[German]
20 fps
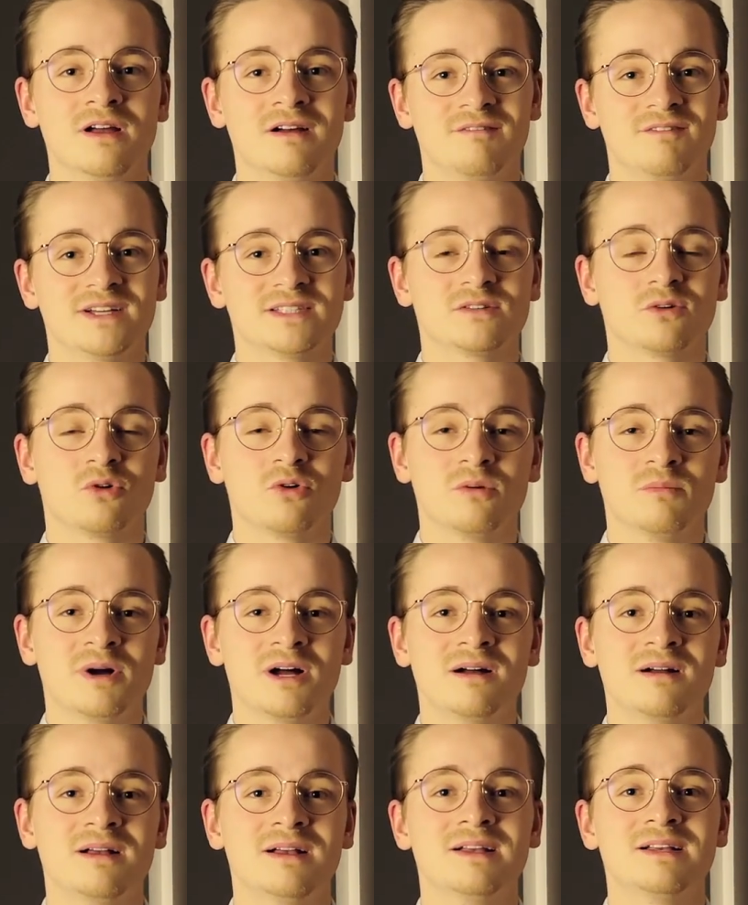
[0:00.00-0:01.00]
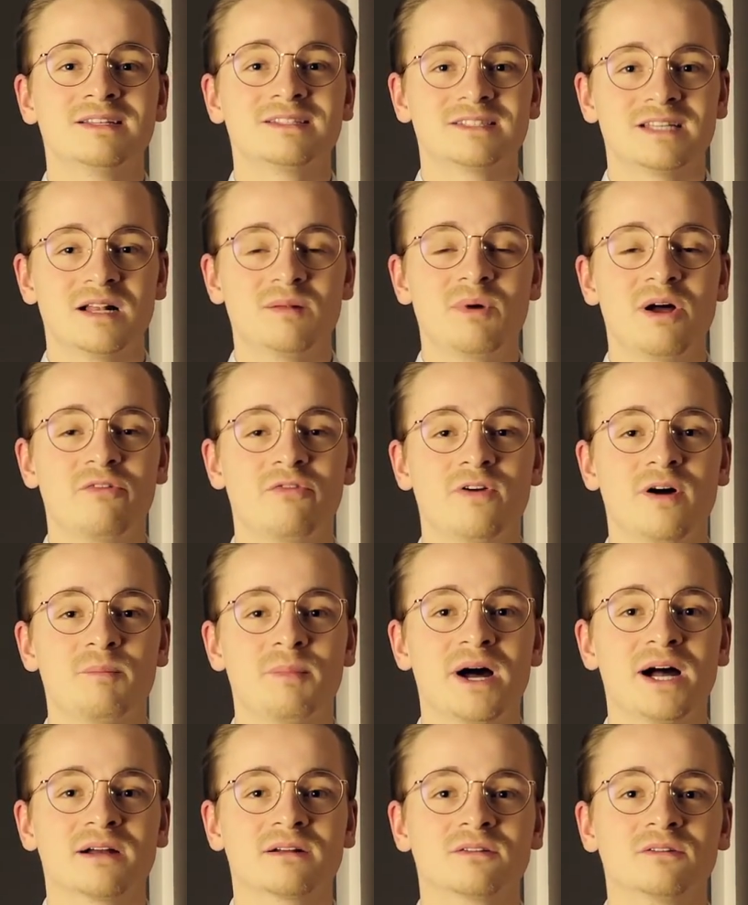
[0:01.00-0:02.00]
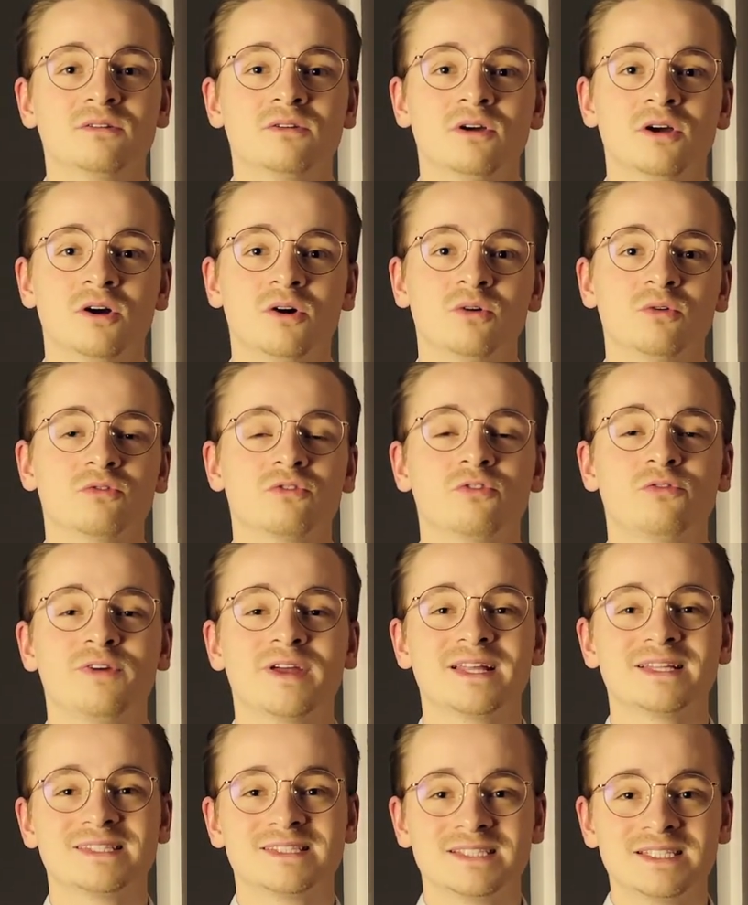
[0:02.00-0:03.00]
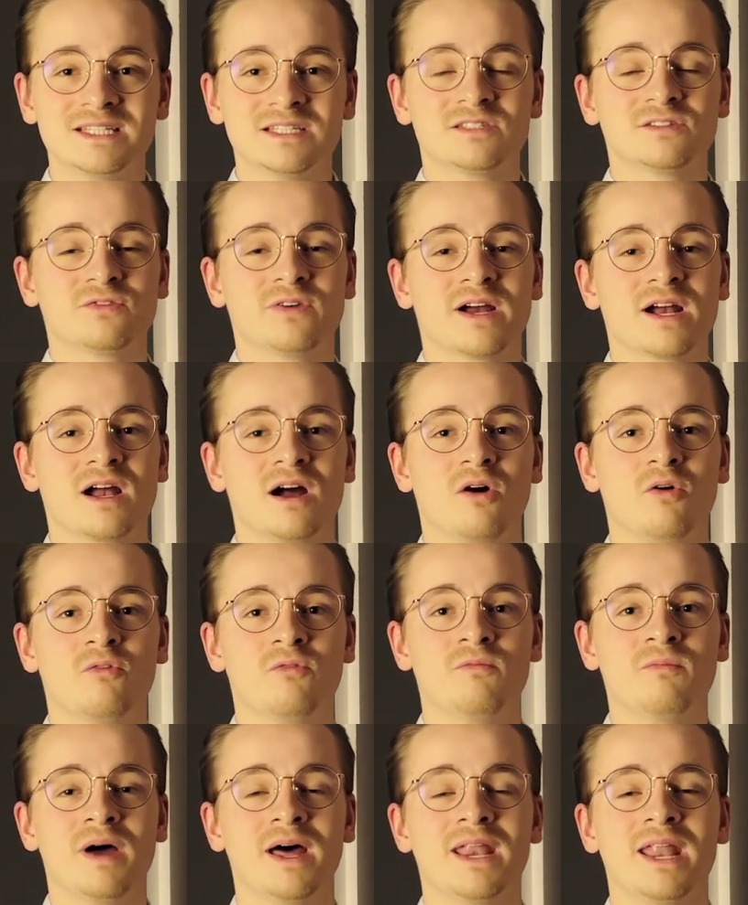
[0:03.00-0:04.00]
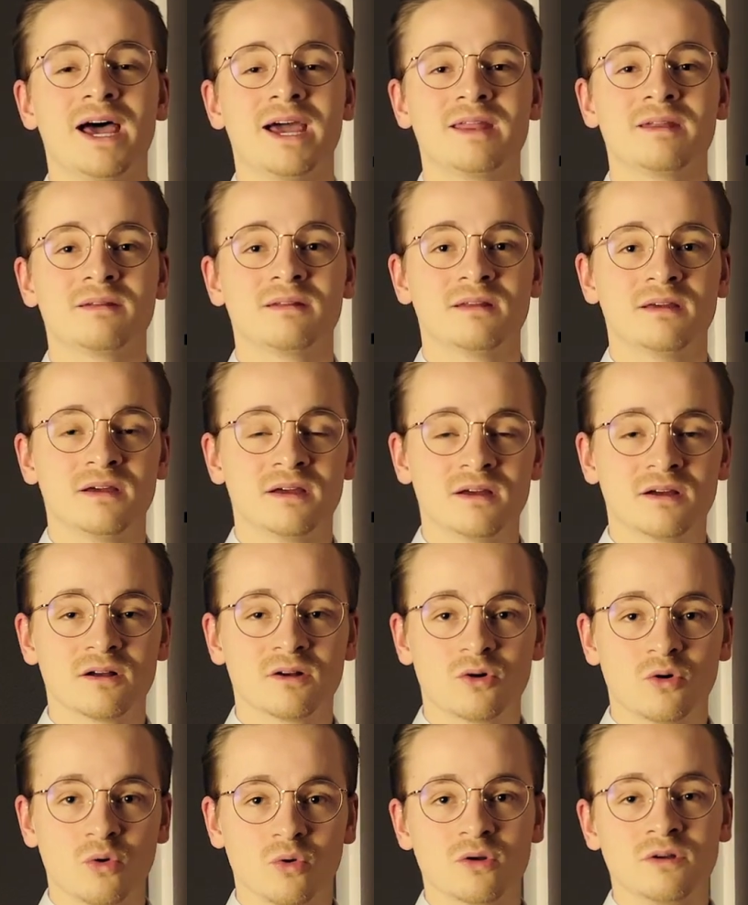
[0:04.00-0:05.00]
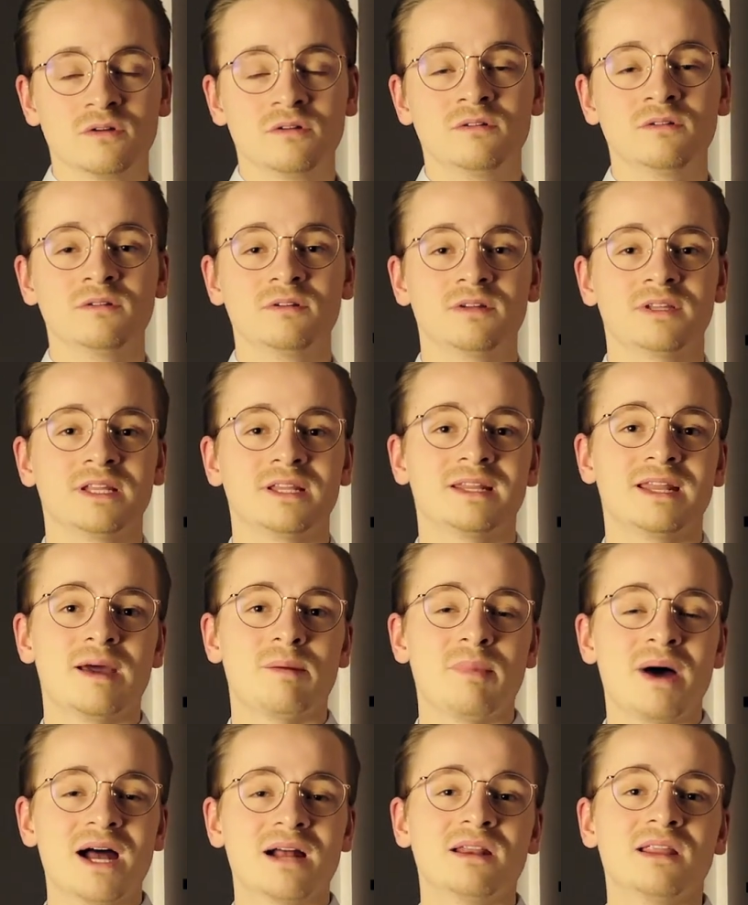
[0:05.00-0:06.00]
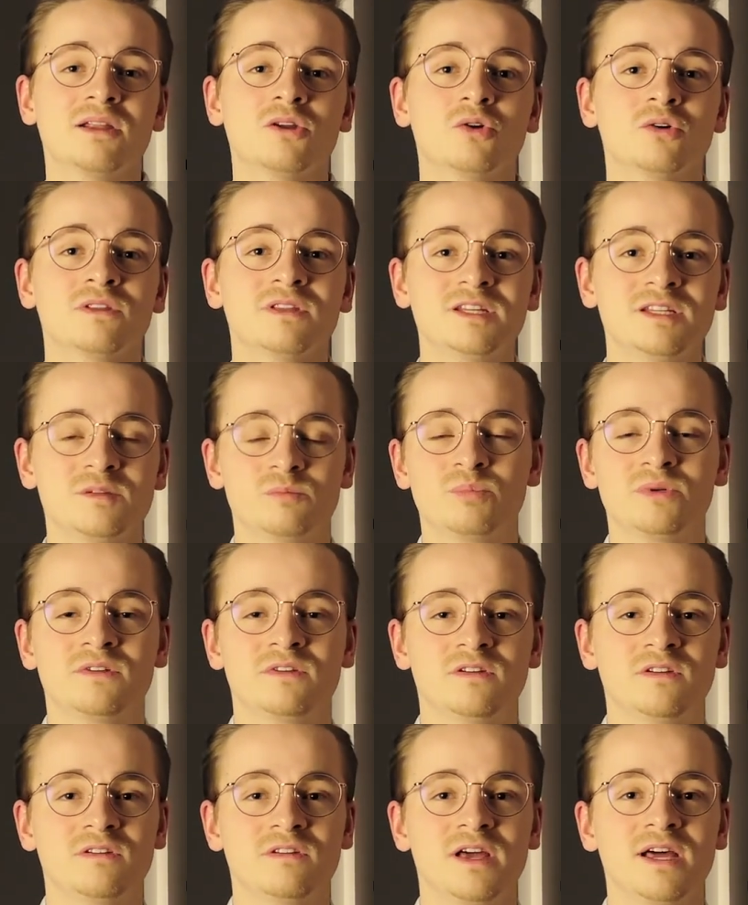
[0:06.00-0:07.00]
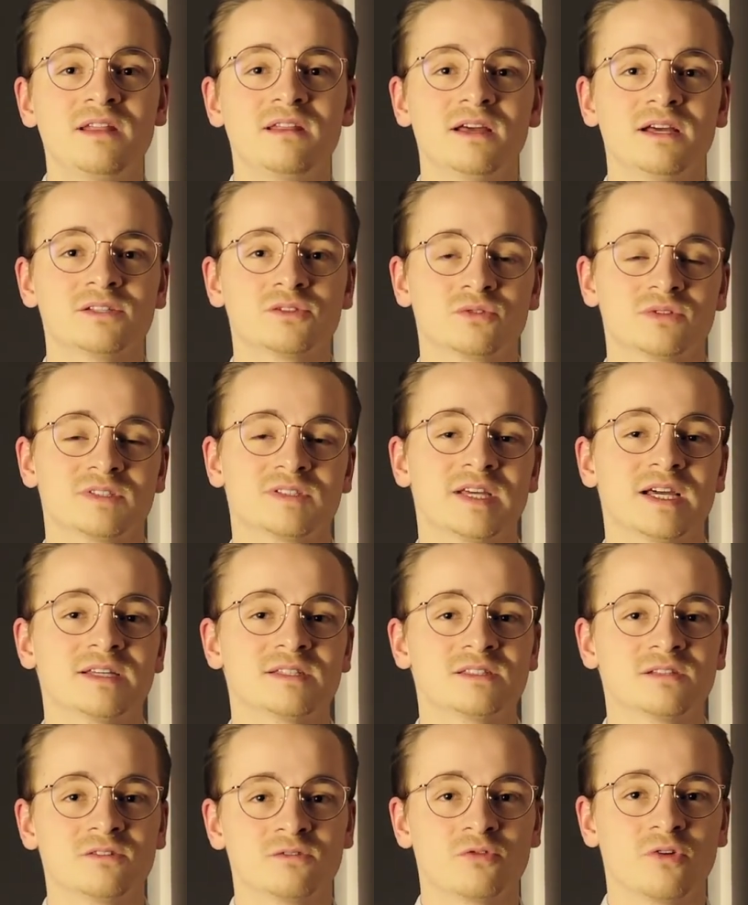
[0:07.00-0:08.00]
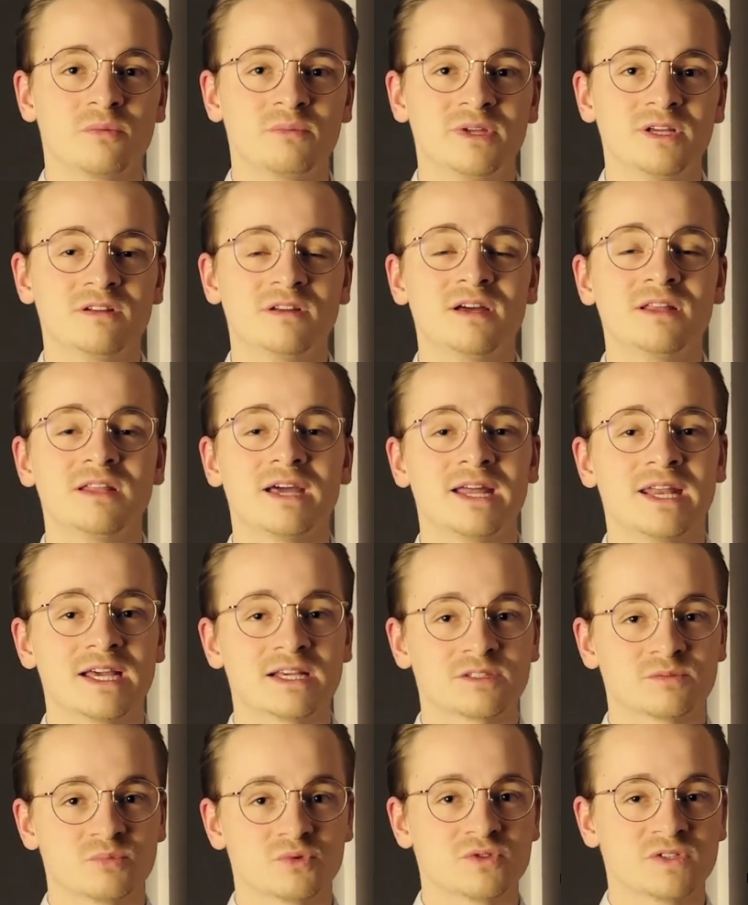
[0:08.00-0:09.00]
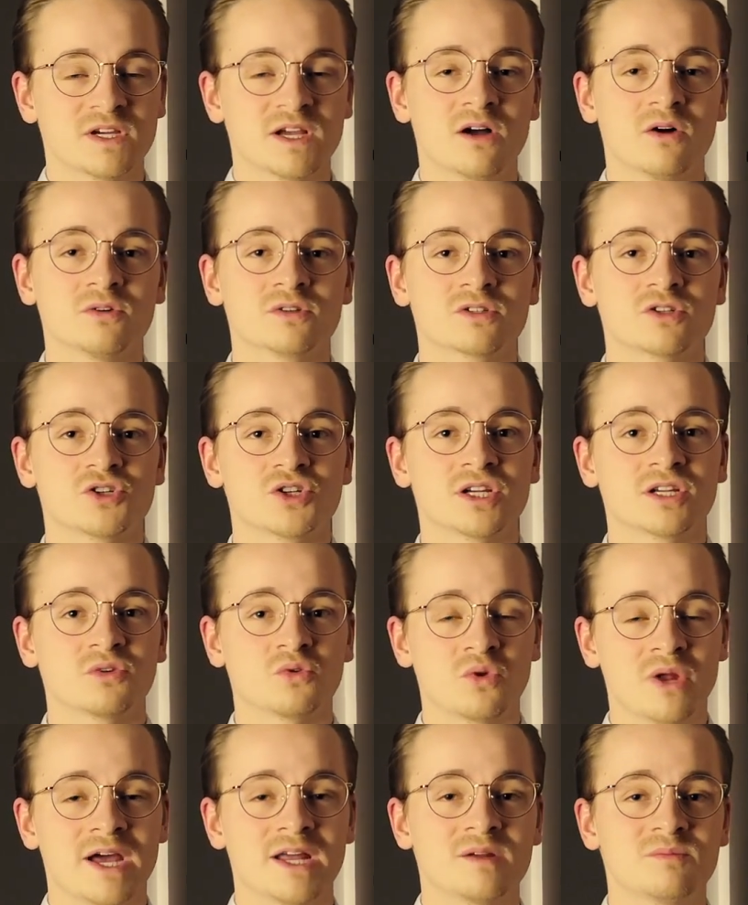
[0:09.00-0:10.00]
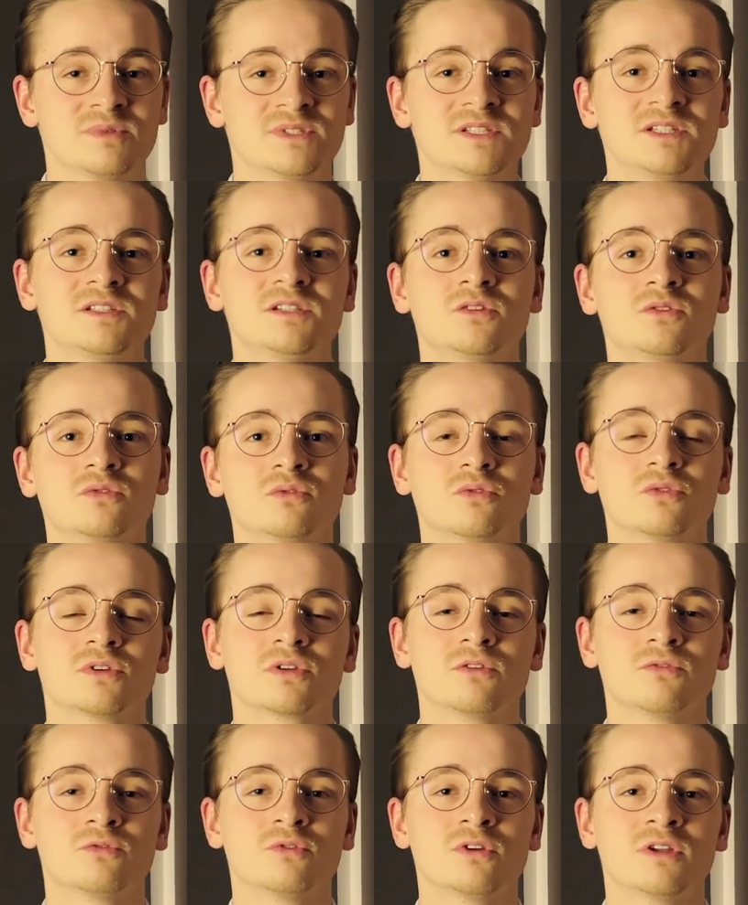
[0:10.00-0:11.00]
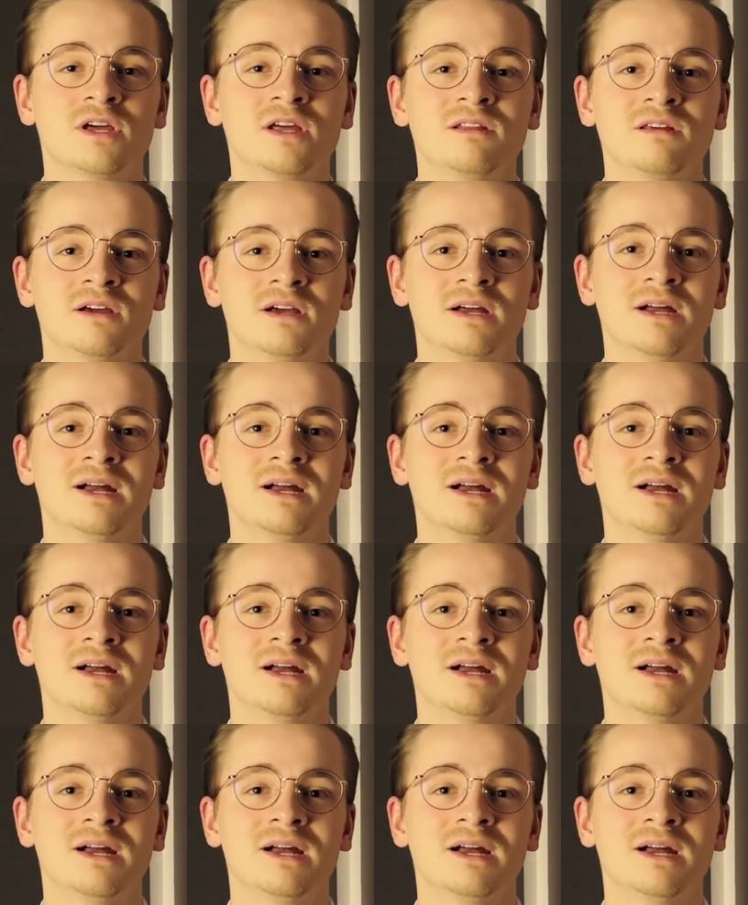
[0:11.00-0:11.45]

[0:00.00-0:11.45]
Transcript: was auch immer, selber vermarkten und sofern sie es verkaufen an einen Kunden, den der Makler noch nicht bedient hat, also das heißt informiert hat, ein Exposé rausgeschickt oder eine Besichtigung durchgeführt hat,